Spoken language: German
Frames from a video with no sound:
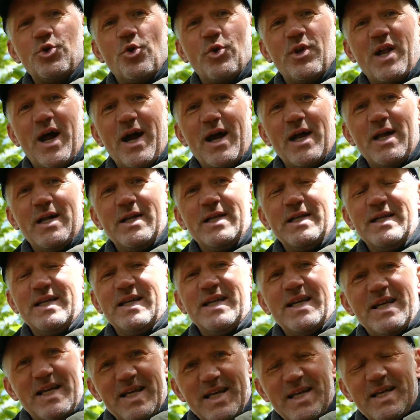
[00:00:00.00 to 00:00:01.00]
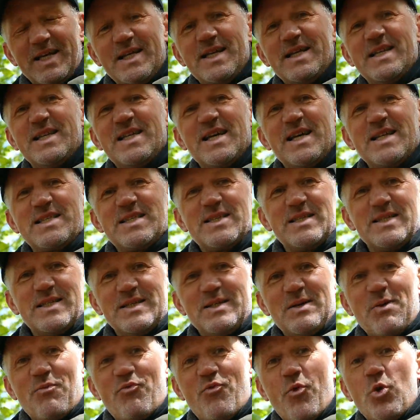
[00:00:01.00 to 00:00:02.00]
und Angeln, das
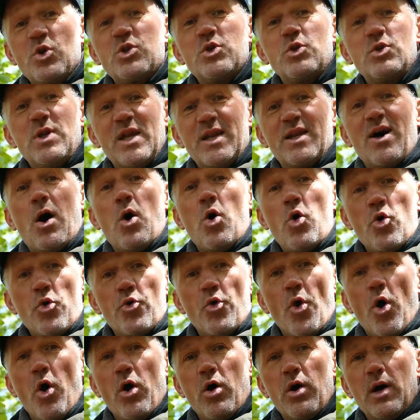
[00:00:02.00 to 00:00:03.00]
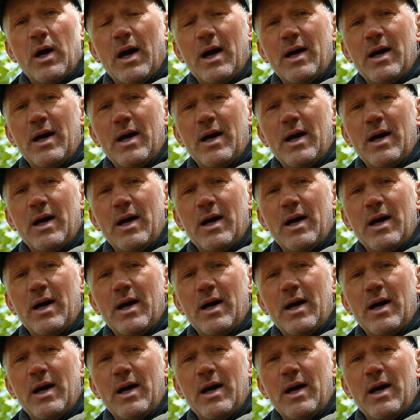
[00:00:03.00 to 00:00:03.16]
äh, funktioniert auch noch.